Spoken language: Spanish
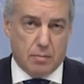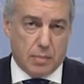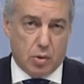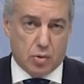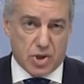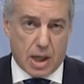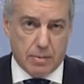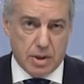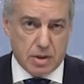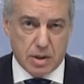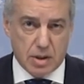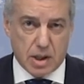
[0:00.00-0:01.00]
Pero
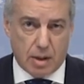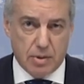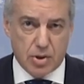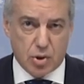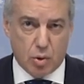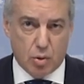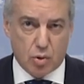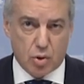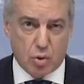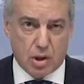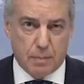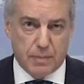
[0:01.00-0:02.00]
sabes y sabéis
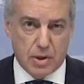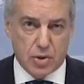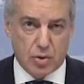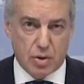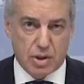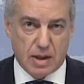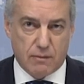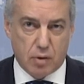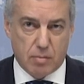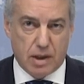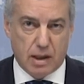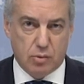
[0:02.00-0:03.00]
todos lo que pienso de esta
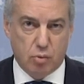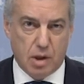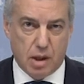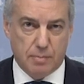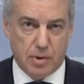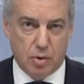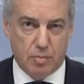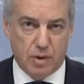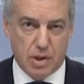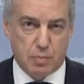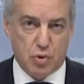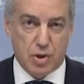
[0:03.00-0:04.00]
forma de actuar, pero mi
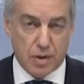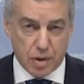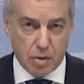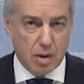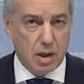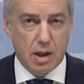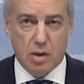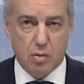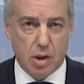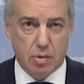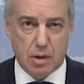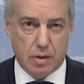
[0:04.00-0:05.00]
disposición a la
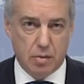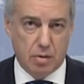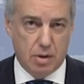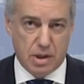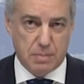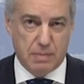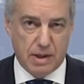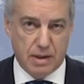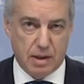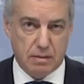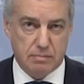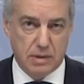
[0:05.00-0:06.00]
colaboración es
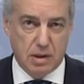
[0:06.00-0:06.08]
plena